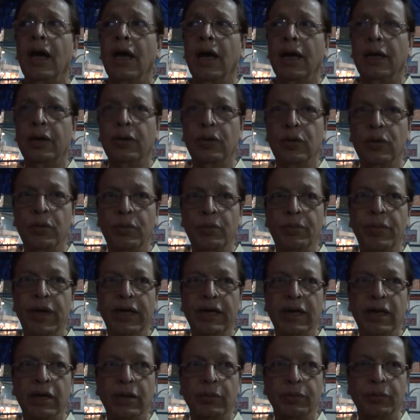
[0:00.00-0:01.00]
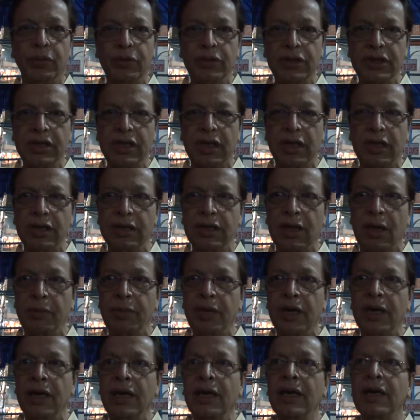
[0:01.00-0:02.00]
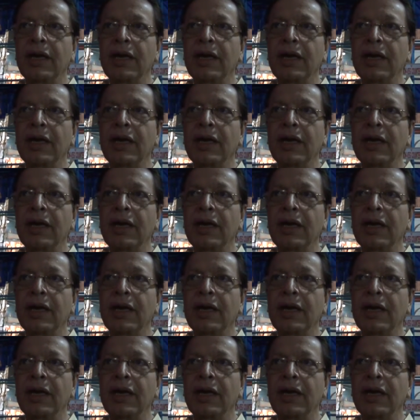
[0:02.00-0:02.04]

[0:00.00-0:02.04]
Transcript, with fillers: আর একটু বেটার পজিশনে যাবে